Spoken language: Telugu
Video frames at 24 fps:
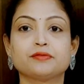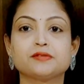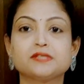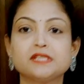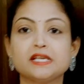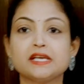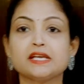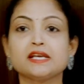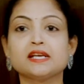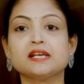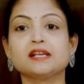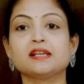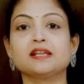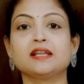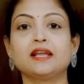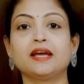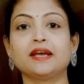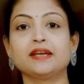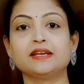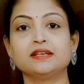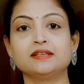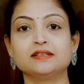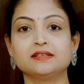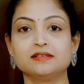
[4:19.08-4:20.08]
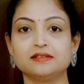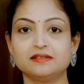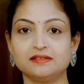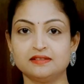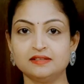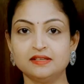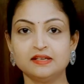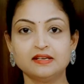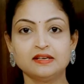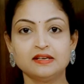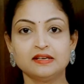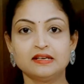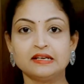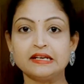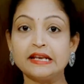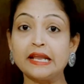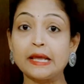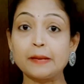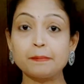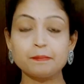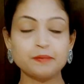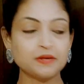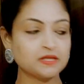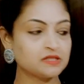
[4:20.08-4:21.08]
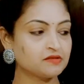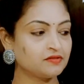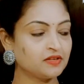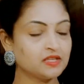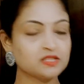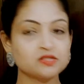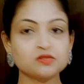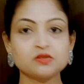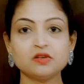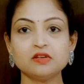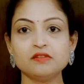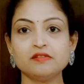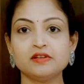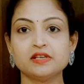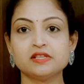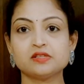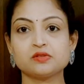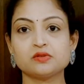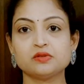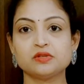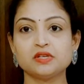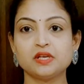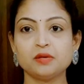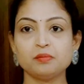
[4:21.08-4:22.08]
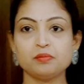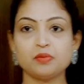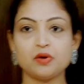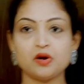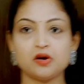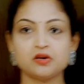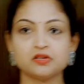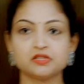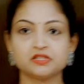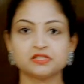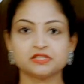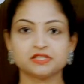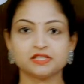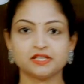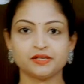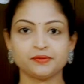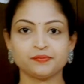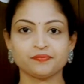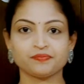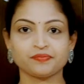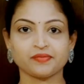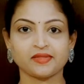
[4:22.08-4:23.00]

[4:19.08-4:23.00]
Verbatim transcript: సింగిల్ లైన్ నెక్ పీస్ వేసుకొని వేసుకుంటే బాగుంటుంది